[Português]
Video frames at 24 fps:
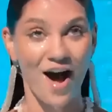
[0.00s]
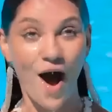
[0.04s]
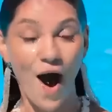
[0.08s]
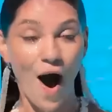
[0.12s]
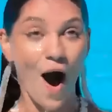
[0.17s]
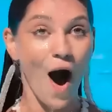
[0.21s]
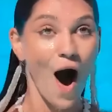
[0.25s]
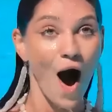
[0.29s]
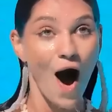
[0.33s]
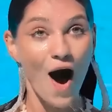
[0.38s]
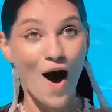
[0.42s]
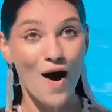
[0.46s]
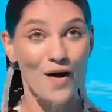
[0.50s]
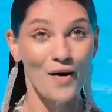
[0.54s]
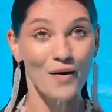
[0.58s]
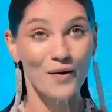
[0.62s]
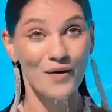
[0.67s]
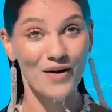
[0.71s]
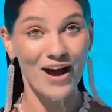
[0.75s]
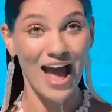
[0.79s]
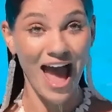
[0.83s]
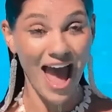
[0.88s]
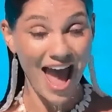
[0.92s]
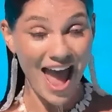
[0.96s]
Ei,
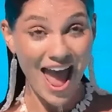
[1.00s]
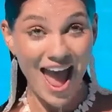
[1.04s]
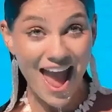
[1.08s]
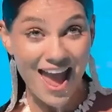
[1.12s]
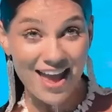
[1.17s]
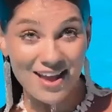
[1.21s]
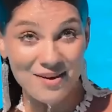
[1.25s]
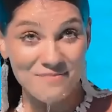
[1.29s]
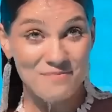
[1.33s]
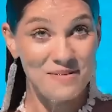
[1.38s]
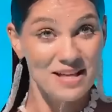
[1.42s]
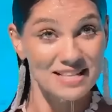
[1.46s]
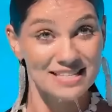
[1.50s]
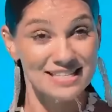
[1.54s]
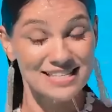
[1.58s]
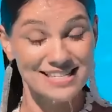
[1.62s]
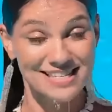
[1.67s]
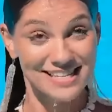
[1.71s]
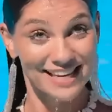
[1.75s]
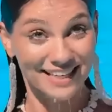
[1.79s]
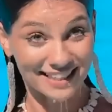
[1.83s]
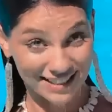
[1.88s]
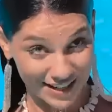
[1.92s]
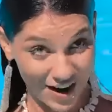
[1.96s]
tudo bem, amiga?
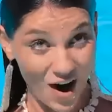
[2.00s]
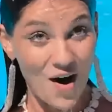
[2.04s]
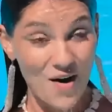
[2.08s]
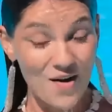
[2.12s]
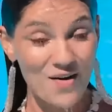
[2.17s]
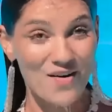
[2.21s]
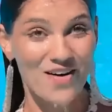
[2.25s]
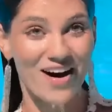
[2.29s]
Venha pra